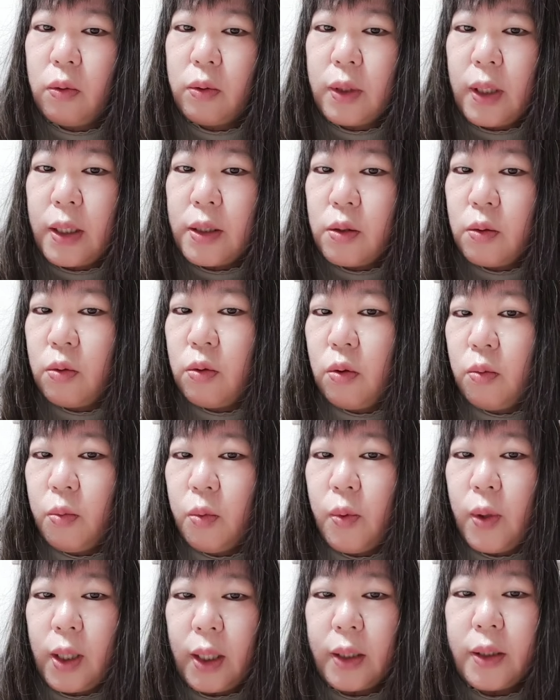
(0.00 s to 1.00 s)
対処法
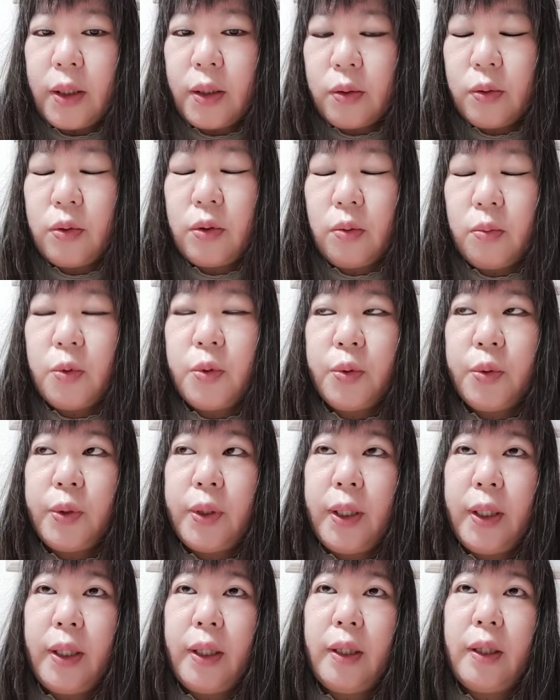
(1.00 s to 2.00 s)
も分かってくると思うの
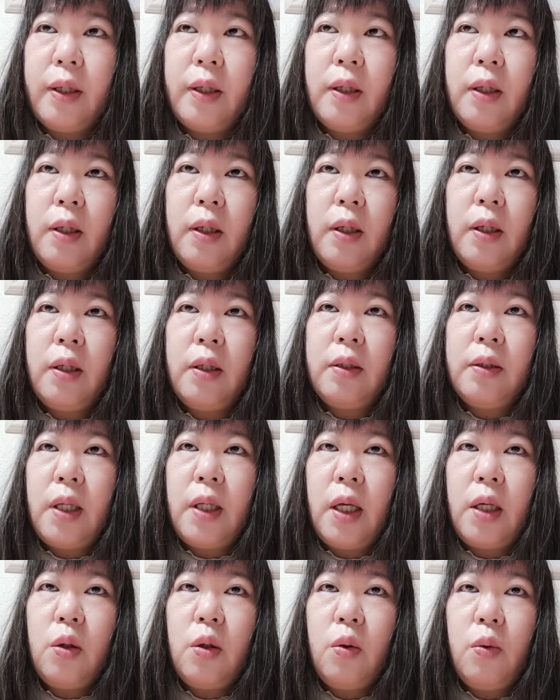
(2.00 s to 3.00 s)
で
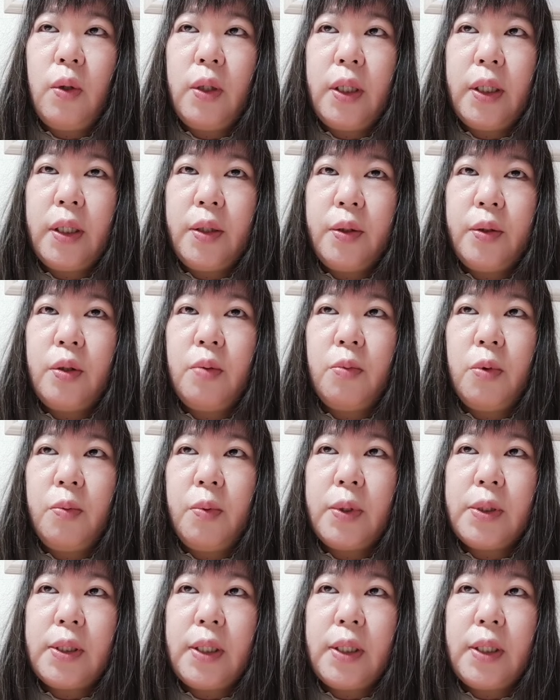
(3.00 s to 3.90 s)
対応はできると思います。